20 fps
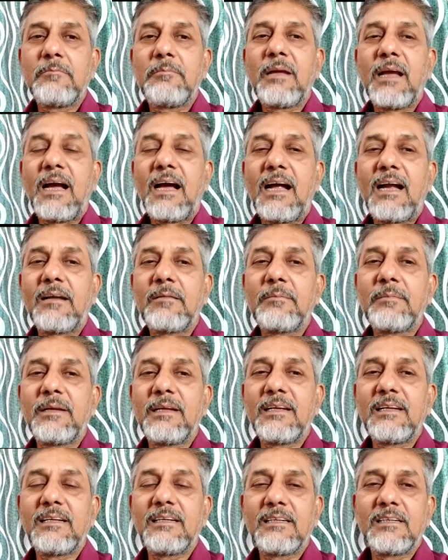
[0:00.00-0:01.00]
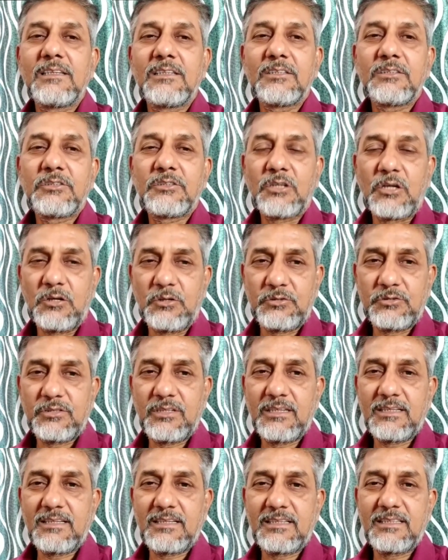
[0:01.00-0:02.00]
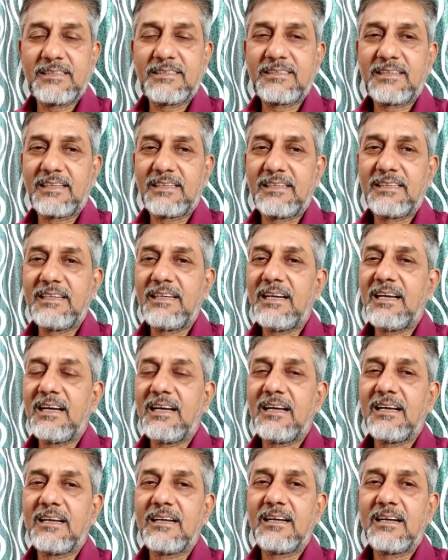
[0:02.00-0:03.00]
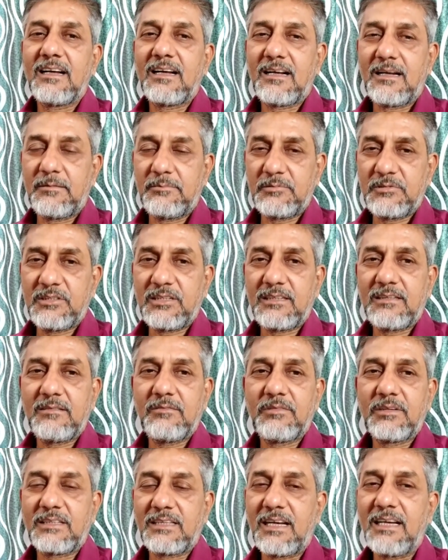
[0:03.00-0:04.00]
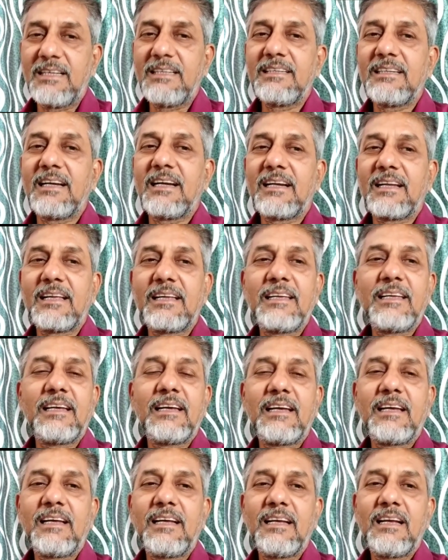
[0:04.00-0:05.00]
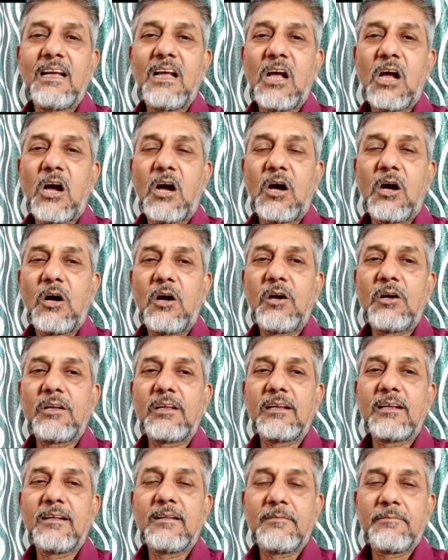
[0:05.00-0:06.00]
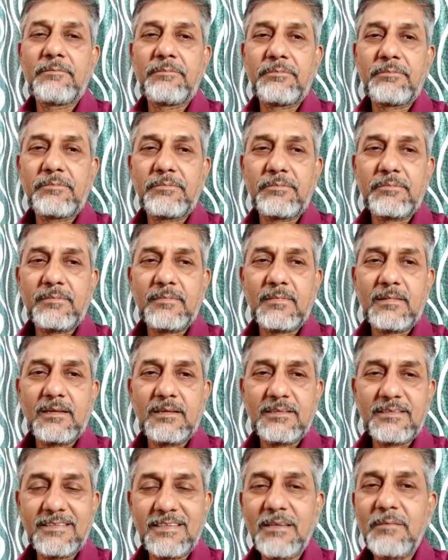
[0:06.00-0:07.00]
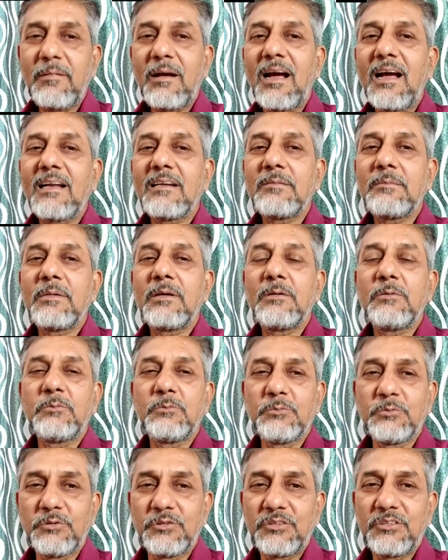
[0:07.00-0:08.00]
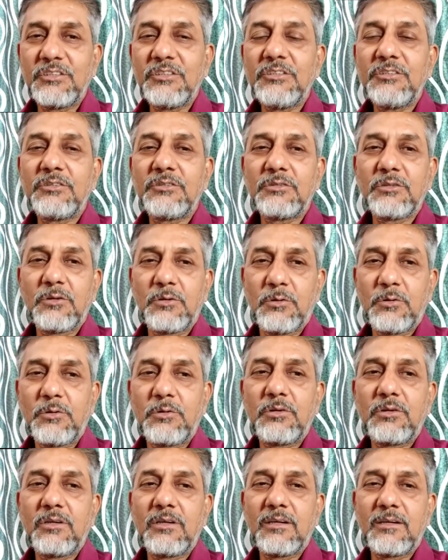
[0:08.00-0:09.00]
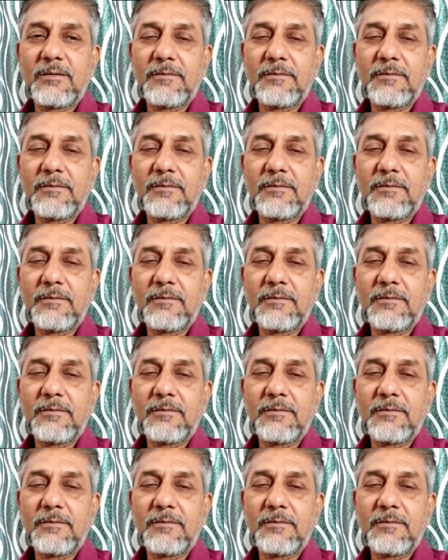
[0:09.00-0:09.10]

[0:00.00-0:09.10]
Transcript: बिहार में चौसठ की संख्या अब तक बताई जा रही है और सिवान में उनतीस लोग